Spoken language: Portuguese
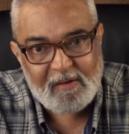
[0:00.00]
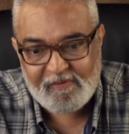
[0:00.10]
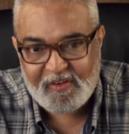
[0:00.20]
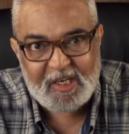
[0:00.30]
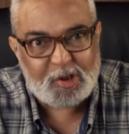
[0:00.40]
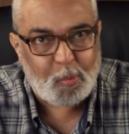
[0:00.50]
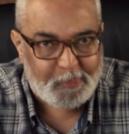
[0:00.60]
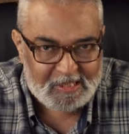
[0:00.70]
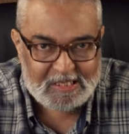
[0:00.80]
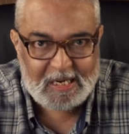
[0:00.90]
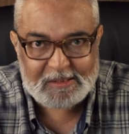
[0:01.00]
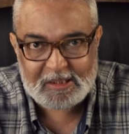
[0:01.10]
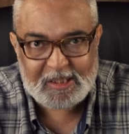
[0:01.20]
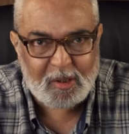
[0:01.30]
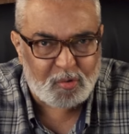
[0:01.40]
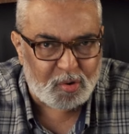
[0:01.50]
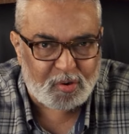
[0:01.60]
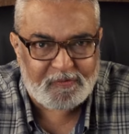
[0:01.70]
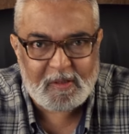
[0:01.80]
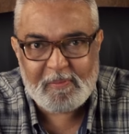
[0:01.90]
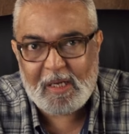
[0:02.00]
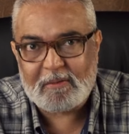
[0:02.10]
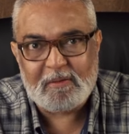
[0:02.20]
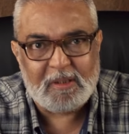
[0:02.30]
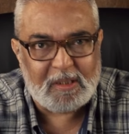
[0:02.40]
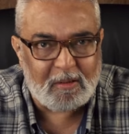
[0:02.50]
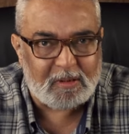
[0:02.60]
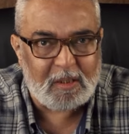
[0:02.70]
Vejo o pesar de Deus, o sofrimento de Deus,